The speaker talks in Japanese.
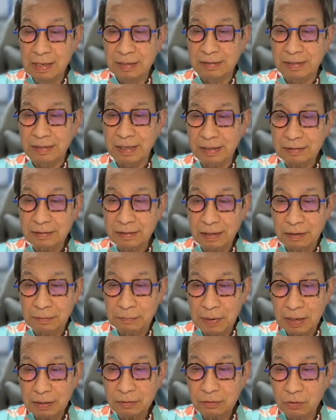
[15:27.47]
だったら
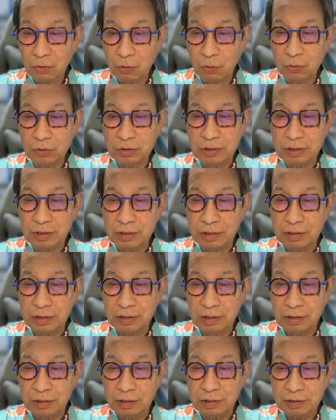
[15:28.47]
Mac の方
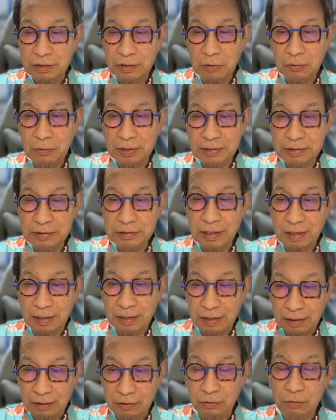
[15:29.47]
にした方がいいんじゃな
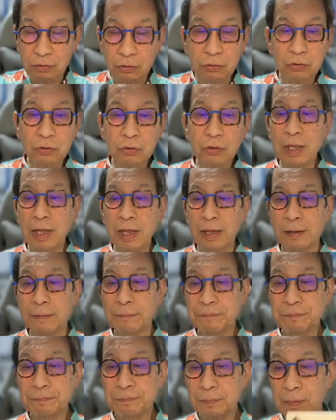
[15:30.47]
いかということで、
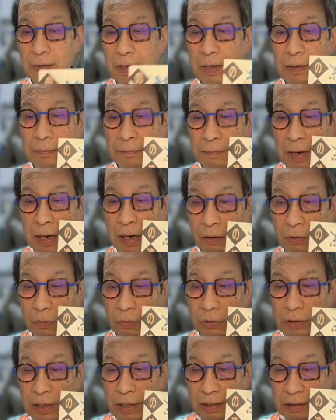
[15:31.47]
まあ、こ
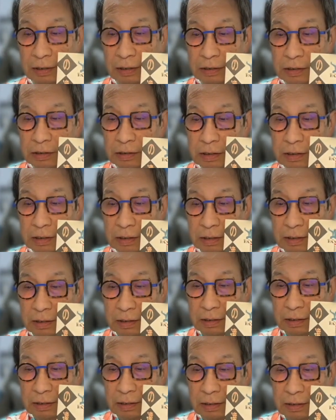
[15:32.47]
んな形に
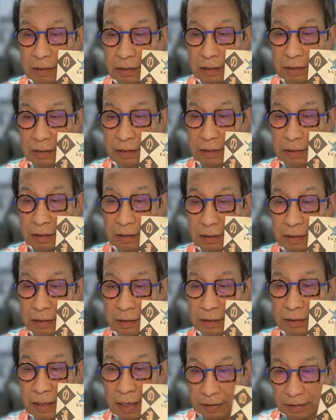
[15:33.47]

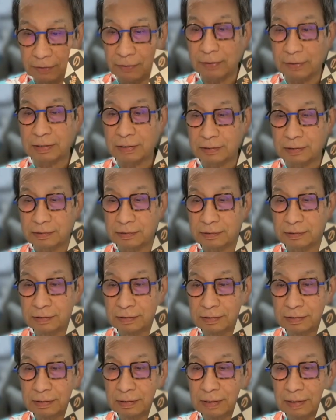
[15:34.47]
なったわけです。
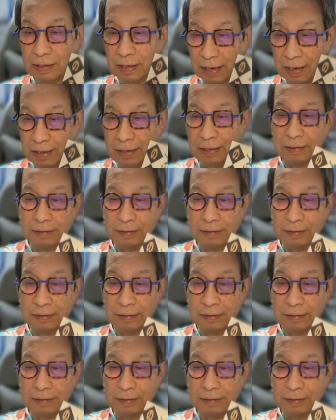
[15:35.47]
はい。